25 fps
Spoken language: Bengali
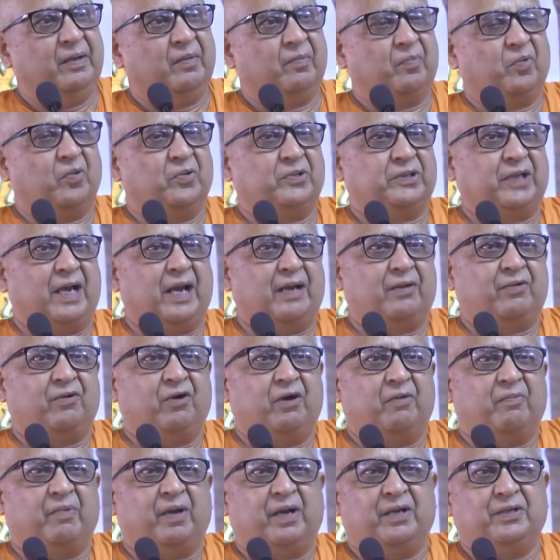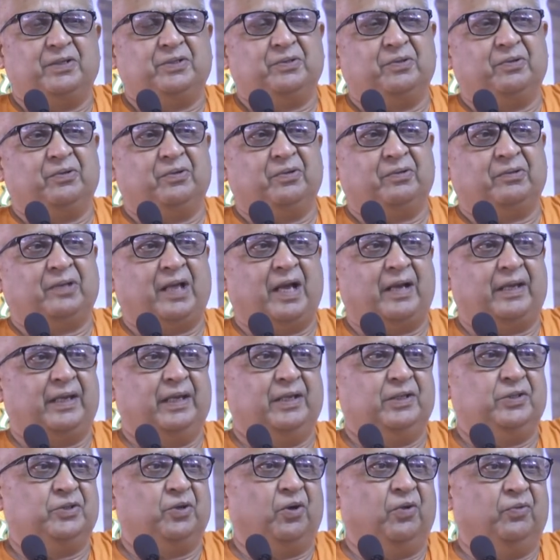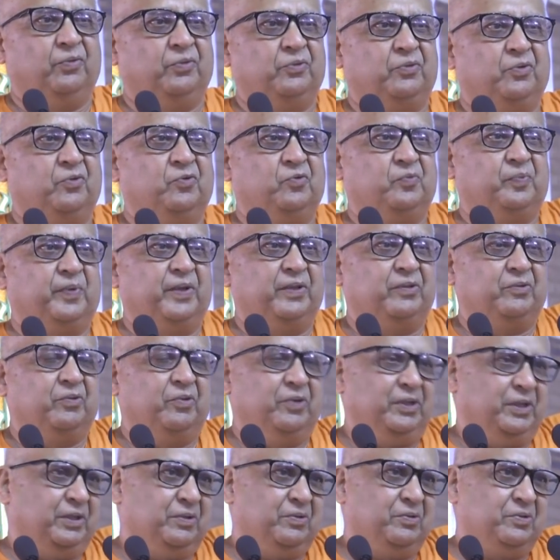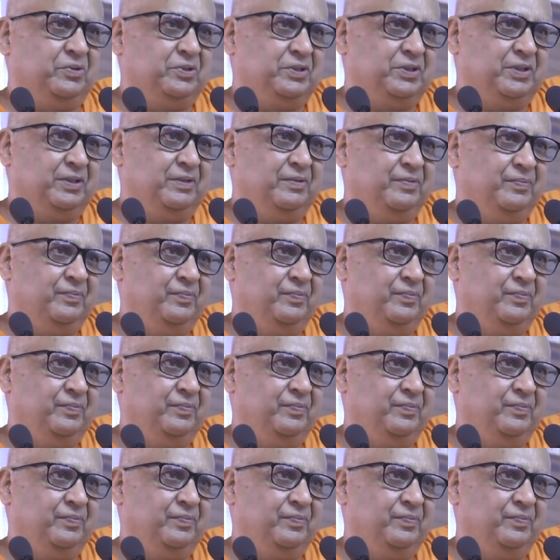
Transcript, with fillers: প্রচার করবার জন্য তাকে যন্ত্ররূপে তৈরি করছেন